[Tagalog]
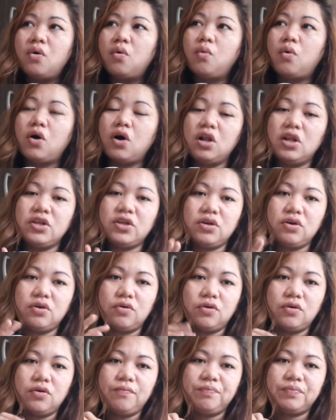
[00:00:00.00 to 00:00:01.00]
wall
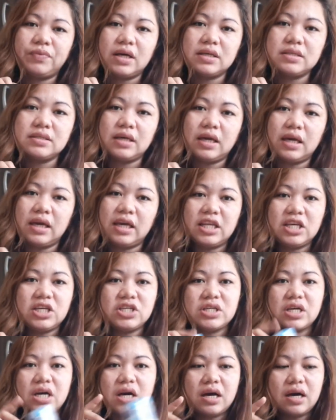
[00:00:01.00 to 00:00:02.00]
nyo kasi hindi
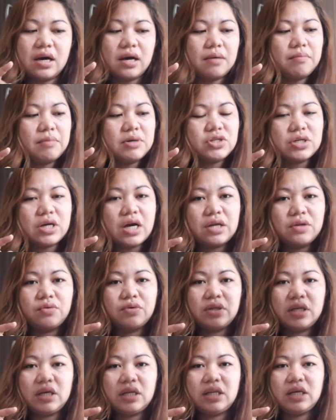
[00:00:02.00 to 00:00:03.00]
siya
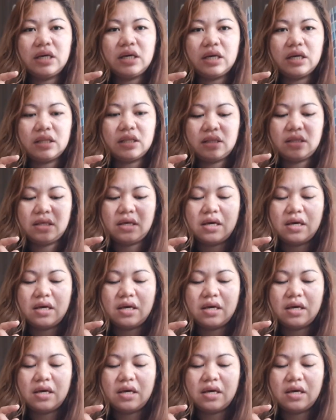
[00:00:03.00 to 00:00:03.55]
yung didikit